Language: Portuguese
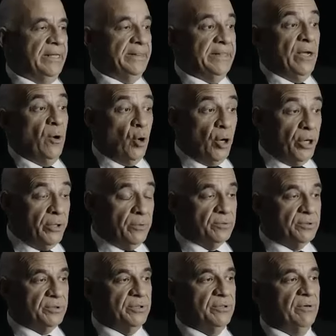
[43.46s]

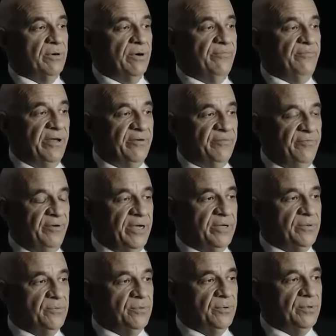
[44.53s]
teóricos que eu havia
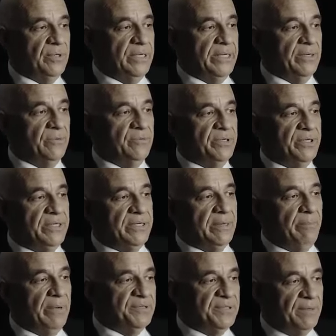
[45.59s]
feito e que eu tinha
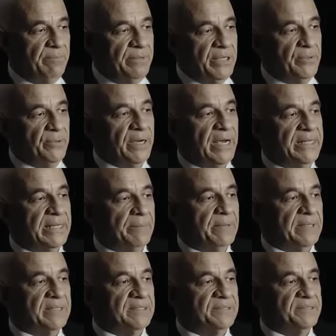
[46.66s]
percebido que a
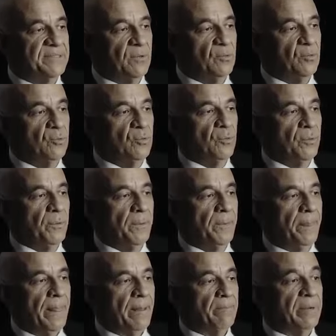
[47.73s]
interpretação do
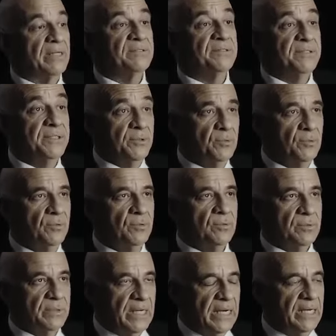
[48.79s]
Brasil
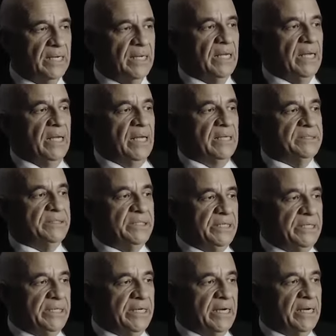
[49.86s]
né,
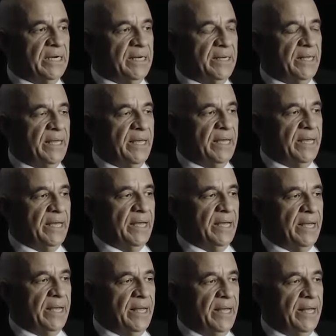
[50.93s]
tinha
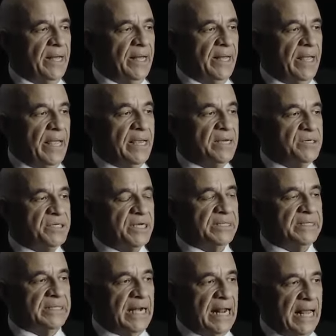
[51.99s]
é,
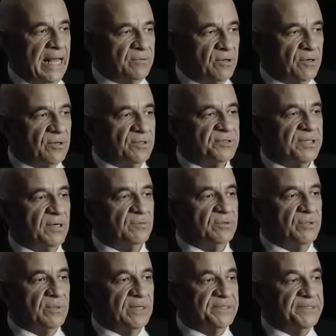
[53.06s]
engendrado a noção
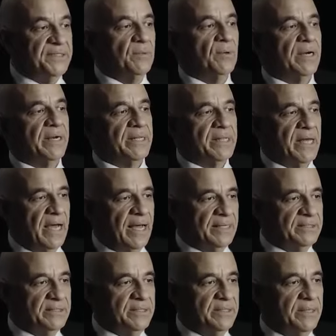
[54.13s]
de uma
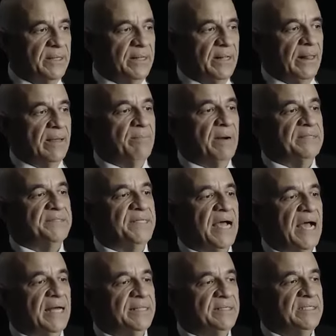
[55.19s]
singularidade
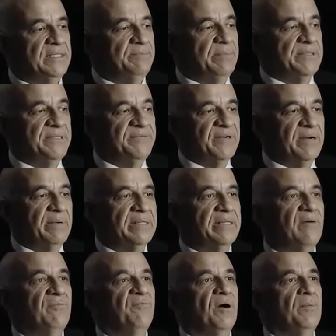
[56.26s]
baseada especificamente
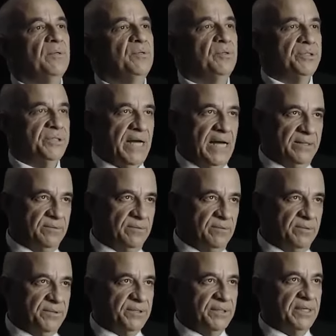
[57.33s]
na forma do Estado,
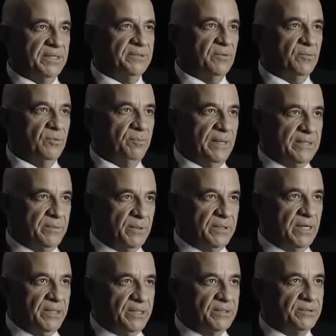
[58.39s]
ou seja, a questão do
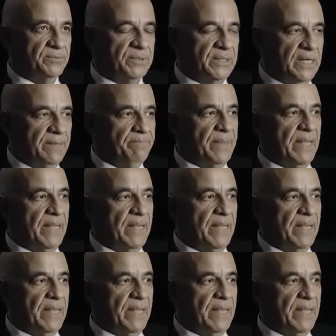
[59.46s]
patrimonialismo. Né?